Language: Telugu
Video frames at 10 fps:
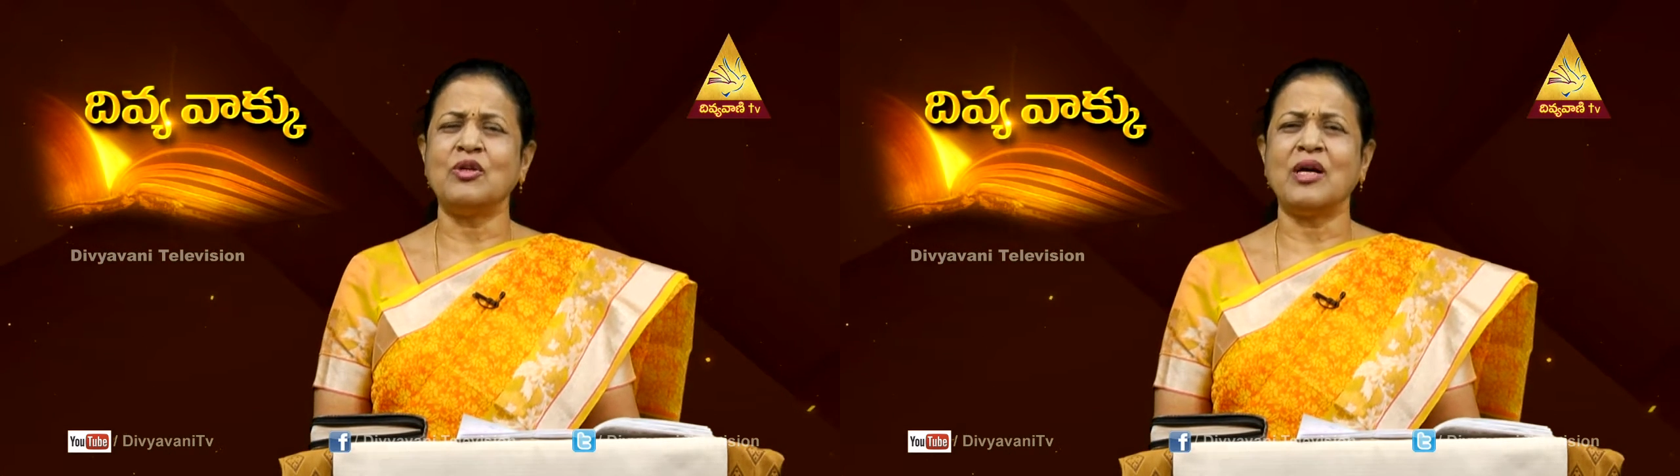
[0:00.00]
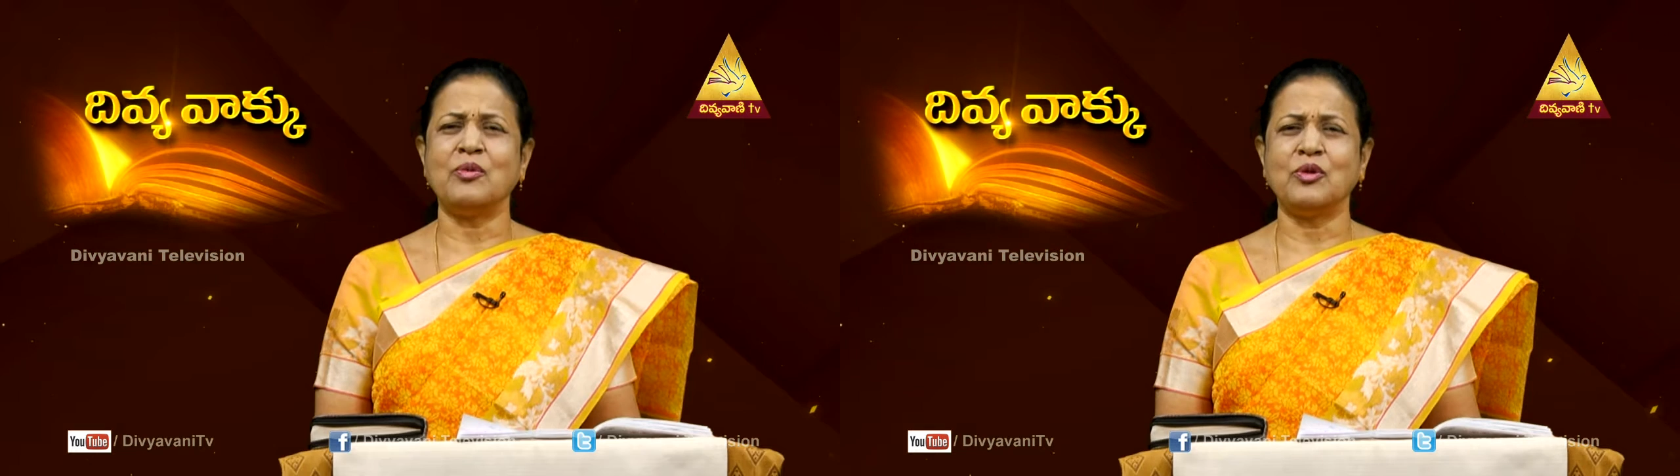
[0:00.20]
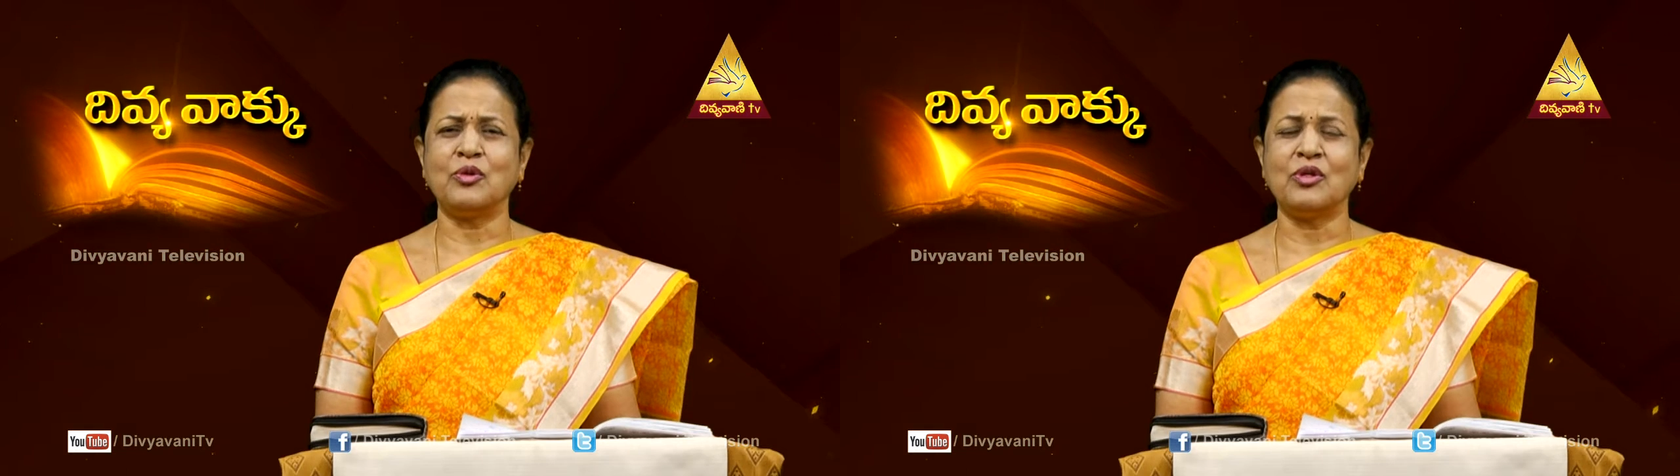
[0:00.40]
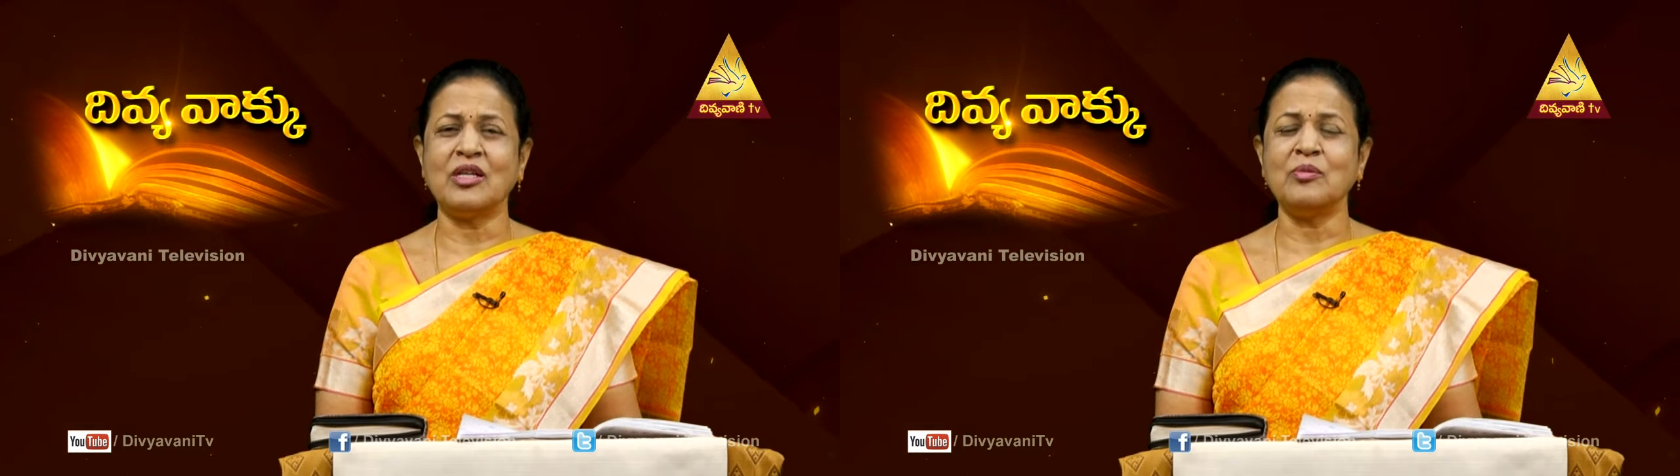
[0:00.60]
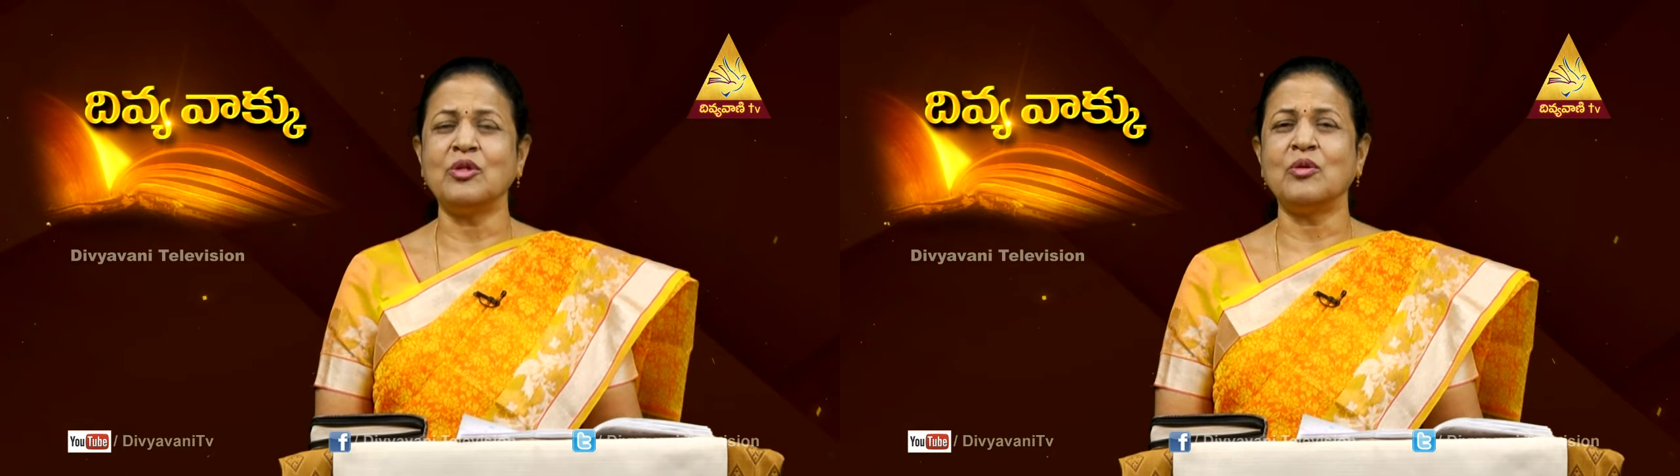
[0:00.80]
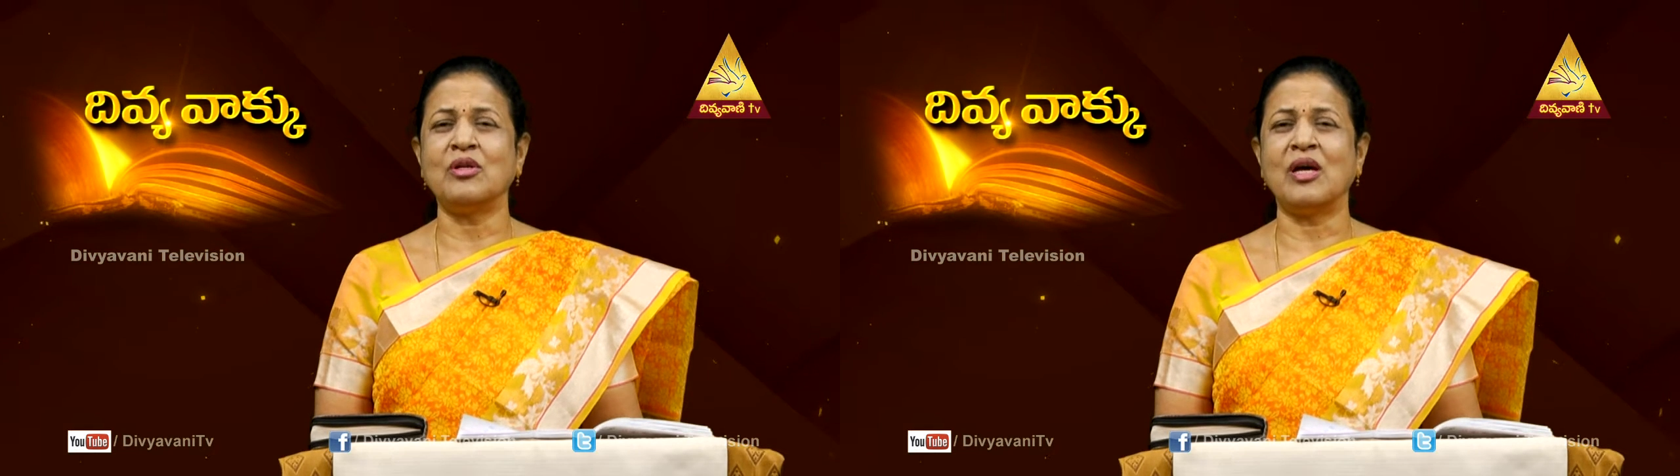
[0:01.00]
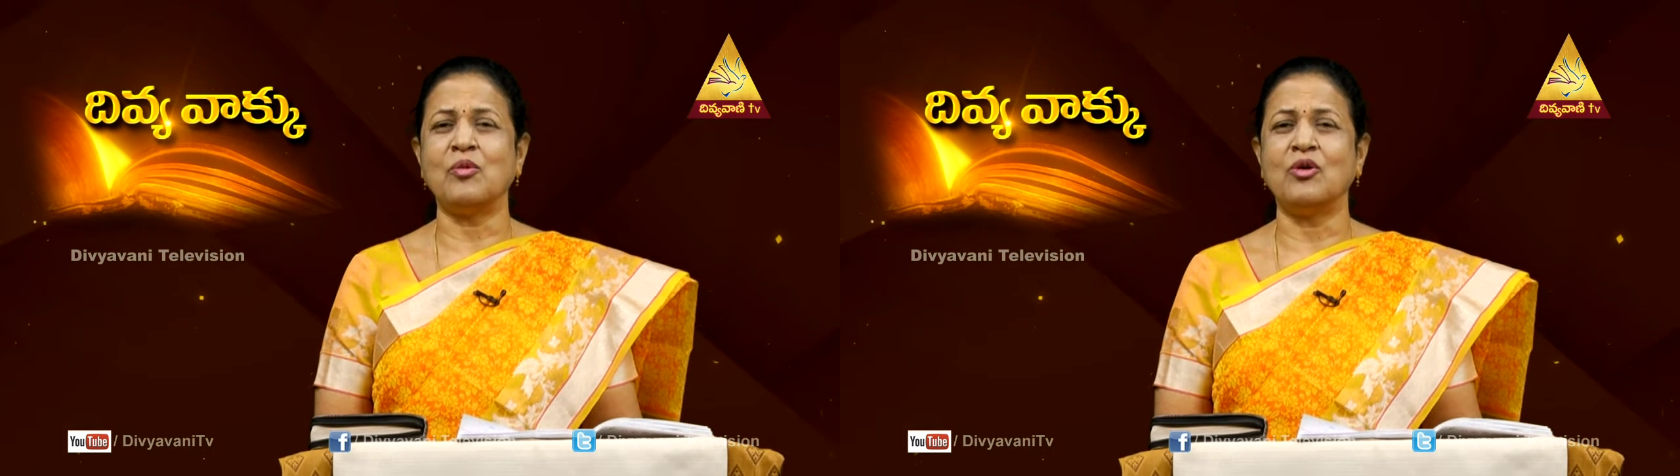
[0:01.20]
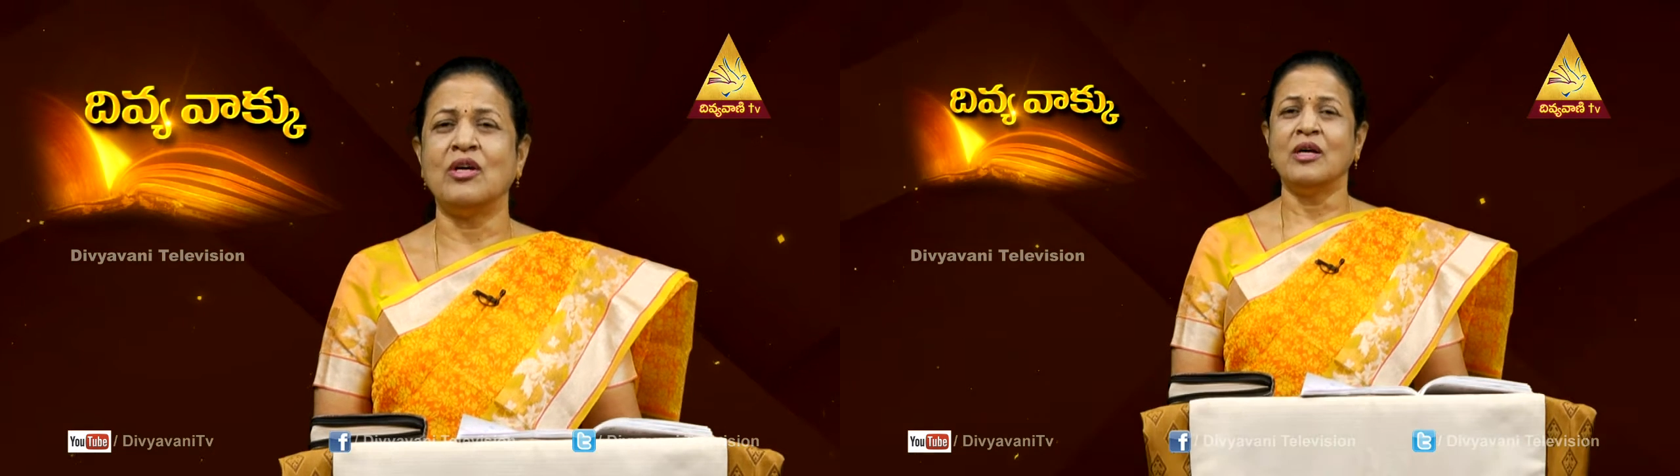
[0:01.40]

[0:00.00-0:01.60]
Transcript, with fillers: ఉన్నామో దుఃఖముతో ఉన్నామో